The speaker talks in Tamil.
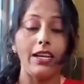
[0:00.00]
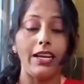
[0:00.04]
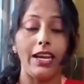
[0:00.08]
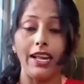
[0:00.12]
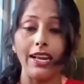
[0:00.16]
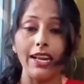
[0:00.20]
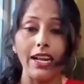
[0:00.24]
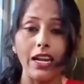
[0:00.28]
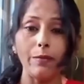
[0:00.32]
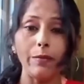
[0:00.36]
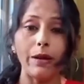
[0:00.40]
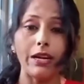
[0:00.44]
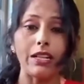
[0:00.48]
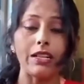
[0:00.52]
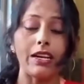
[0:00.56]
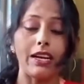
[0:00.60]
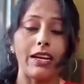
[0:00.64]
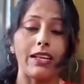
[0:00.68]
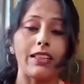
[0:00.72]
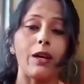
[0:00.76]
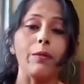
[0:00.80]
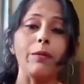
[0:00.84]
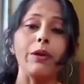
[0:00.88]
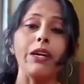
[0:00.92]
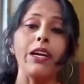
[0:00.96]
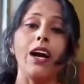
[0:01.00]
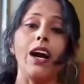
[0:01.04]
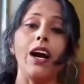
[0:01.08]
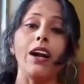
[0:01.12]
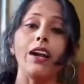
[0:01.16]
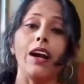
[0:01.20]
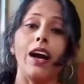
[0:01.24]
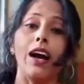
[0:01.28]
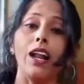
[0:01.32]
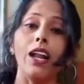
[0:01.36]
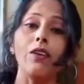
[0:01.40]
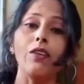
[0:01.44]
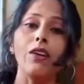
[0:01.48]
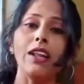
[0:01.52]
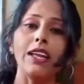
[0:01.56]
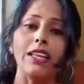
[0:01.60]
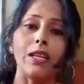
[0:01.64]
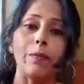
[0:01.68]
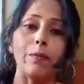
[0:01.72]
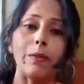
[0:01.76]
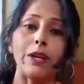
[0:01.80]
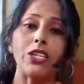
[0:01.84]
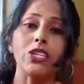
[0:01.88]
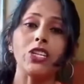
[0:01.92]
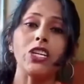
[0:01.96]
இடங்களை மறந்துருக்கேன் தமிழ்நாடு அளவில்
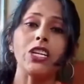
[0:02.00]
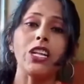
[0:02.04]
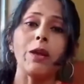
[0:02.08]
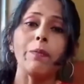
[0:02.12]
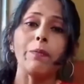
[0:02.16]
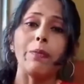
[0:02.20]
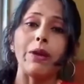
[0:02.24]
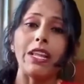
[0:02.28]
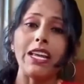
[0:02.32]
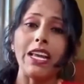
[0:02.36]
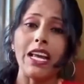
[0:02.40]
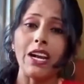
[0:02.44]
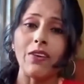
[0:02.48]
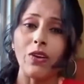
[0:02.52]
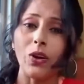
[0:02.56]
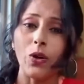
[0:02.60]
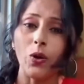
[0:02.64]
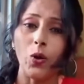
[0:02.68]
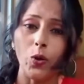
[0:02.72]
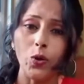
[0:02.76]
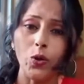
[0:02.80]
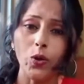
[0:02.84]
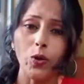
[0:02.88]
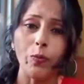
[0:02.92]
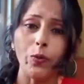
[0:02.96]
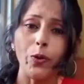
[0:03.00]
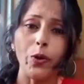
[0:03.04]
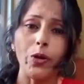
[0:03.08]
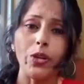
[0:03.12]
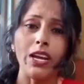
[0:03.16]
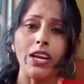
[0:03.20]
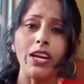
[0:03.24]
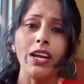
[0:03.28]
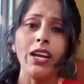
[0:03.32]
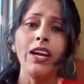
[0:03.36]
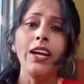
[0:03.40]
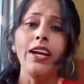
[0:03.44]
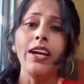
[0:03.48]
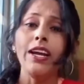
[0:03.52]
இந்த பிரச்சனையை பெரிய அளவில் கொண்டு போய்